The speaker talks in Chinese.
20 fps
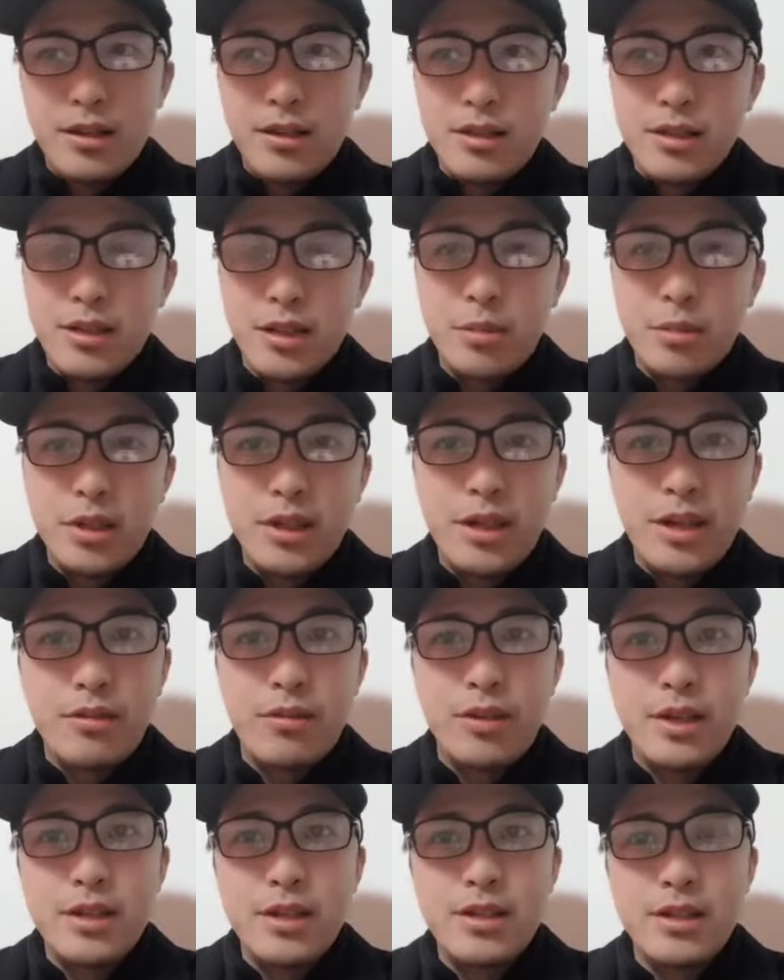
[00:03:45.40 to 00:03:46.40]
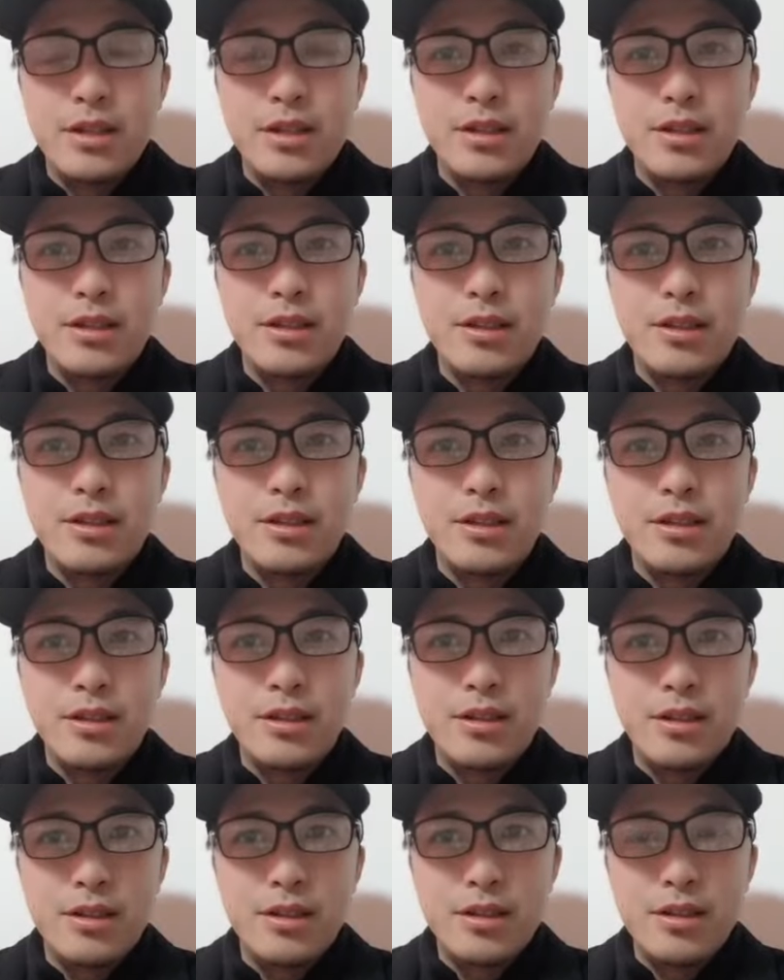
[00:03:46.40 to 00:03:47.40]
这个被认为是
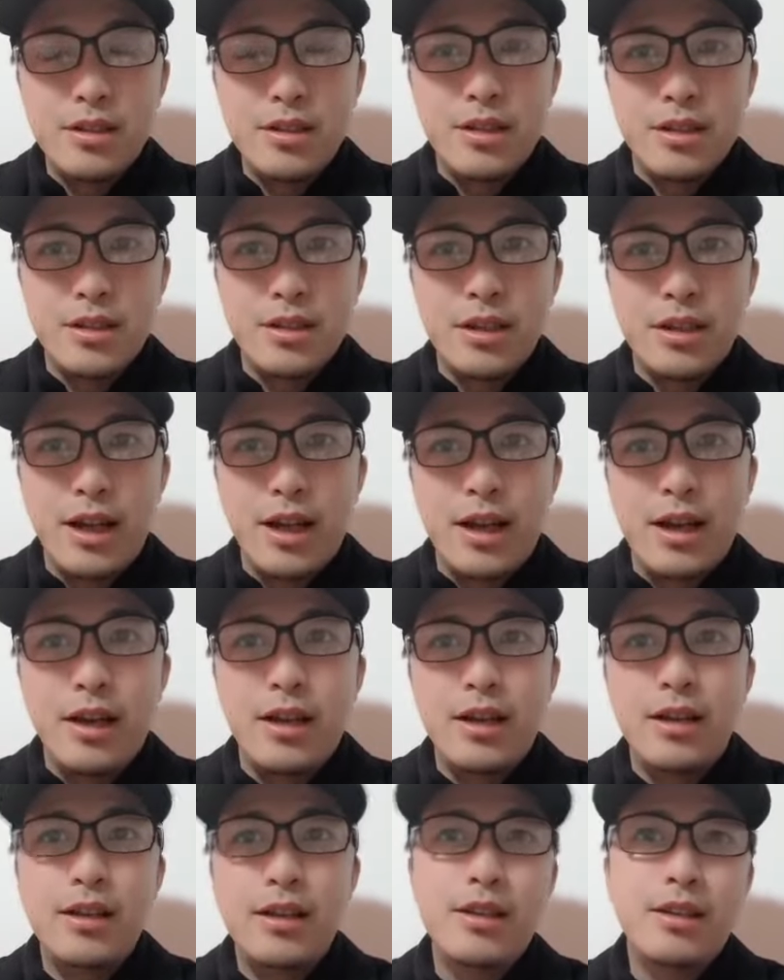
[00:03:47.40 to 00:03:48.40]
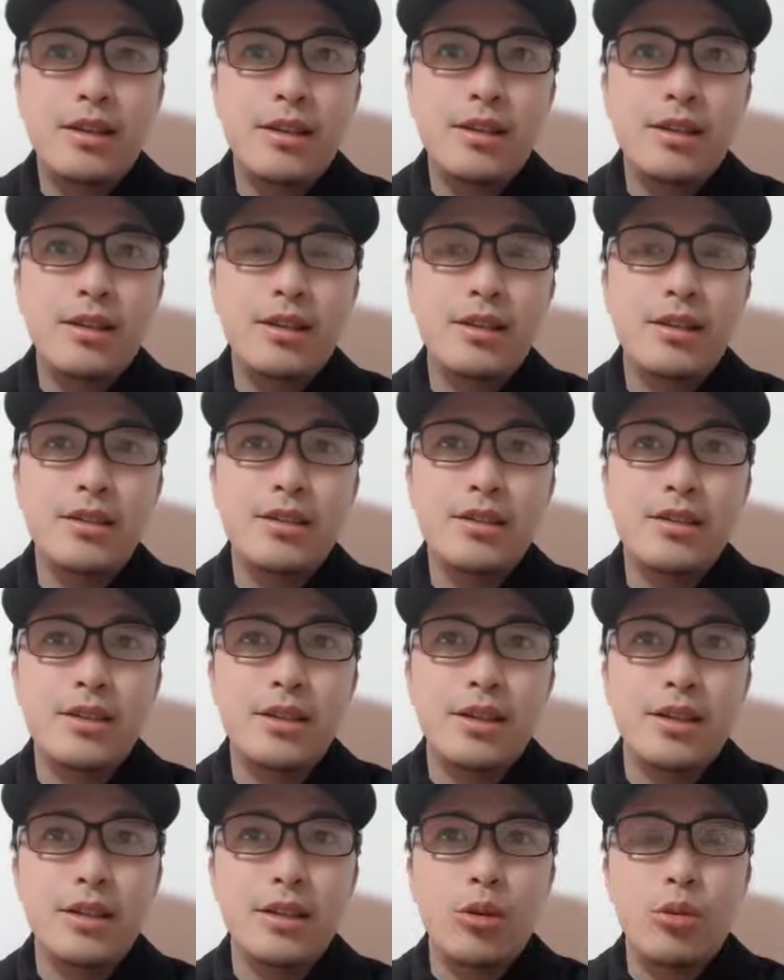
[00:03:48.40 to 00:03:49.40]
十大这
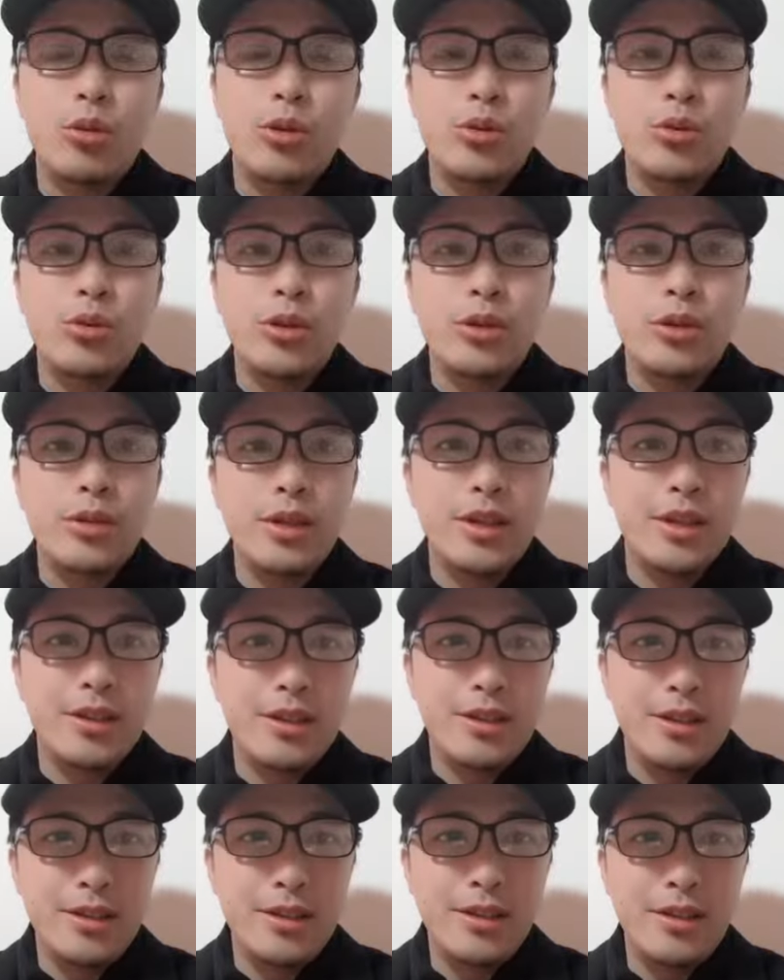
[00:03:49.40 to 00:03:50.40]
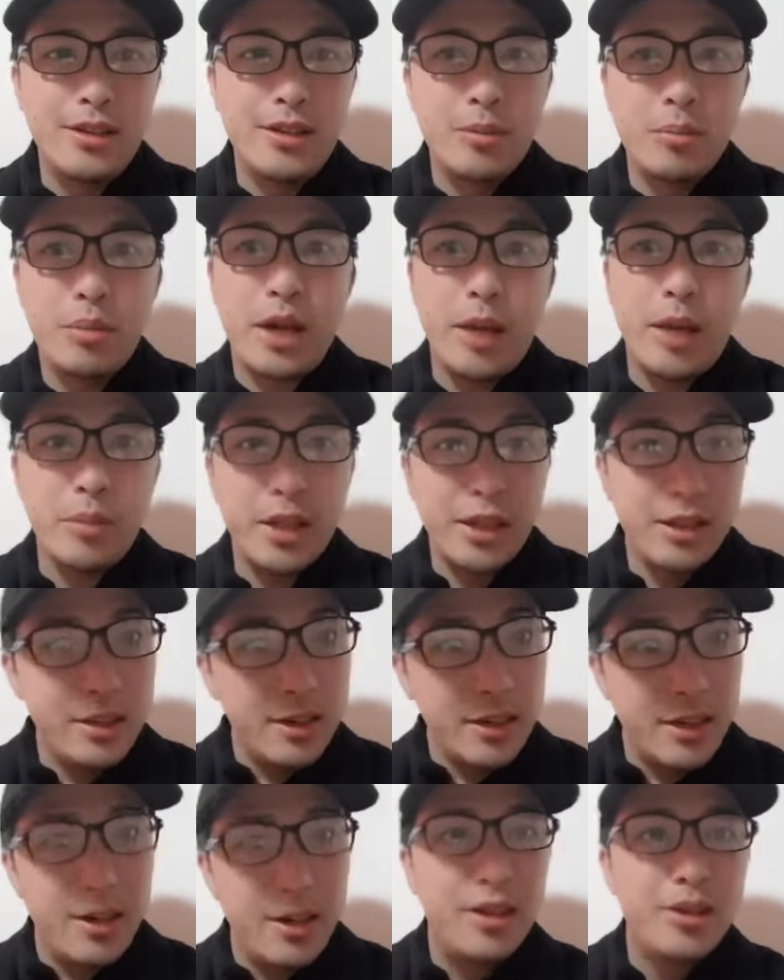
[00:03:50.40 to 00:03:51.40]
个摇滚乐队排名第
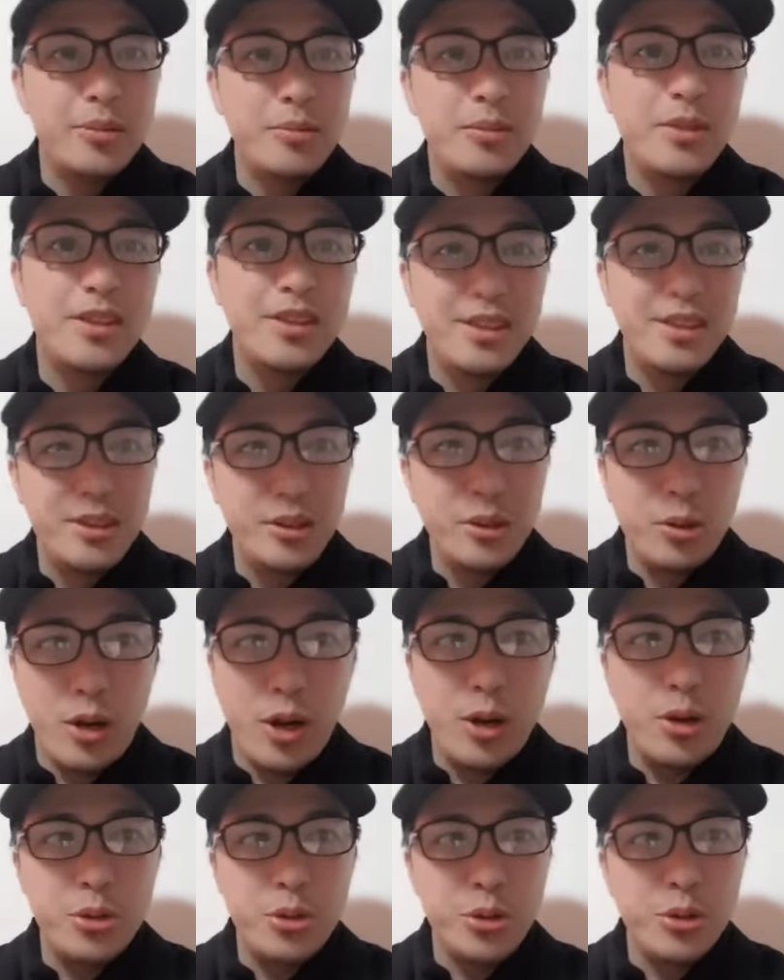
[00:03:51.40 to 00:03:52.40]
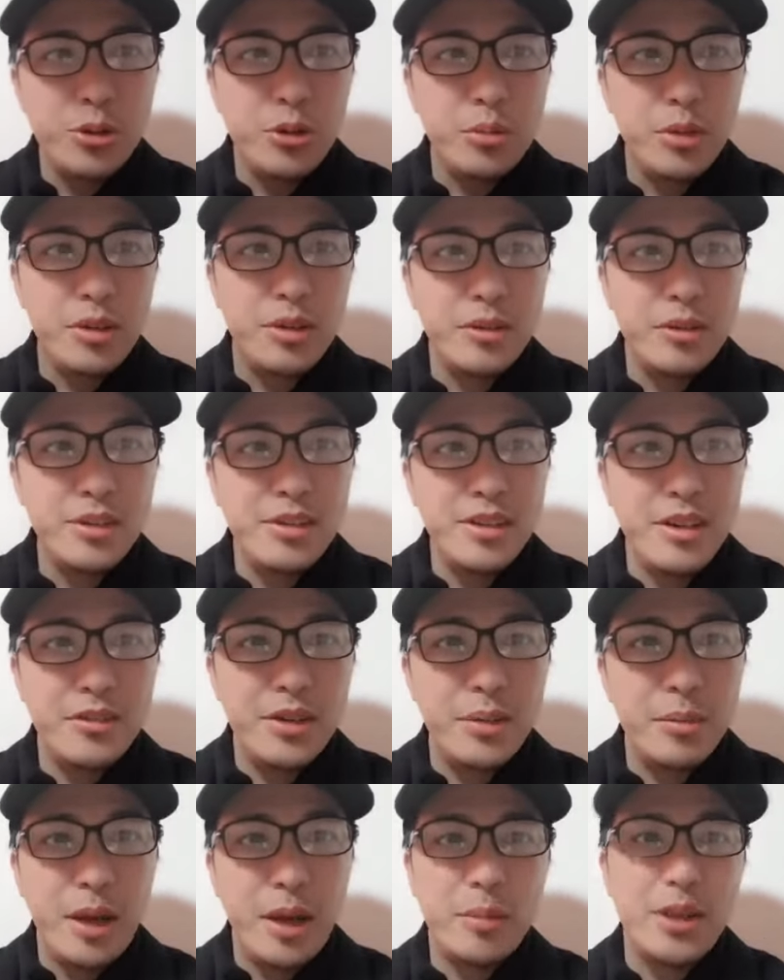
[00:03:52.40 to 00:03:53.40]
二，皇后乐队被认
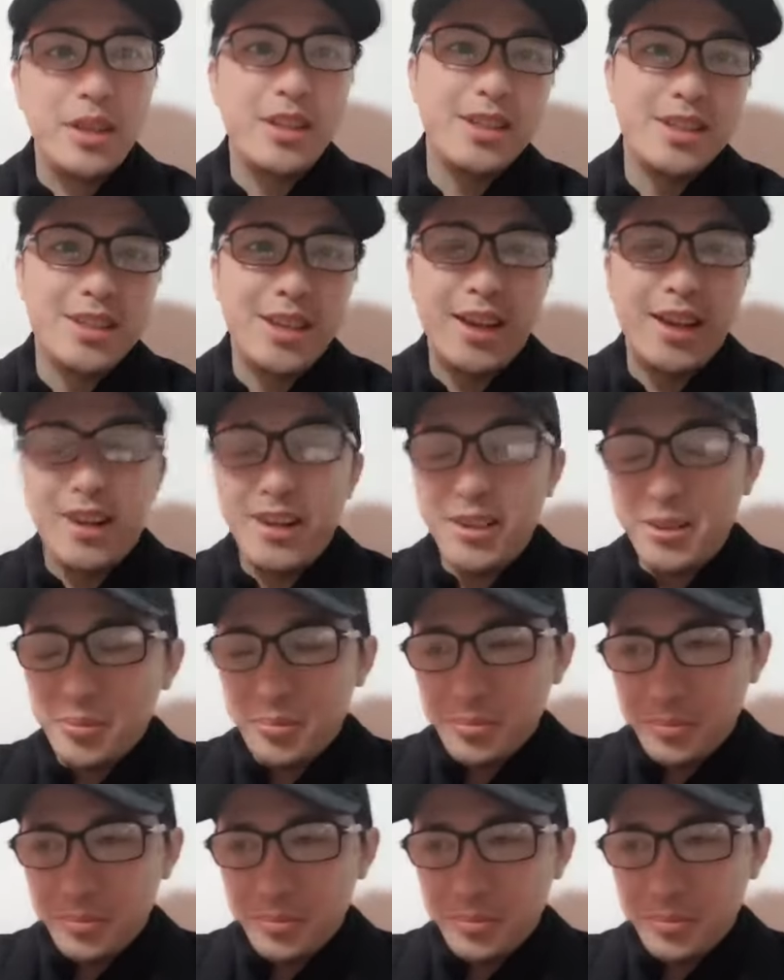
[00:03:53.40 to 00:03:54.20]
为排名第三了。